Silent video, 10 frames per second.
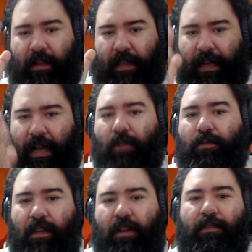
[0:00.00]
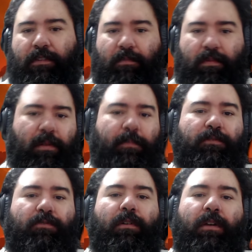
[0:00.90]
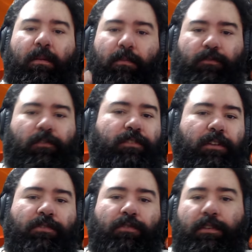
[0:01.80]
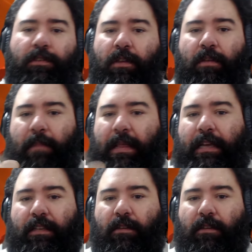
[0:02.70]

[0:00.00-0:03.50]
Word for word: legal ter a visão em primeira pessoa para o jogo Indiana Jones, beleza.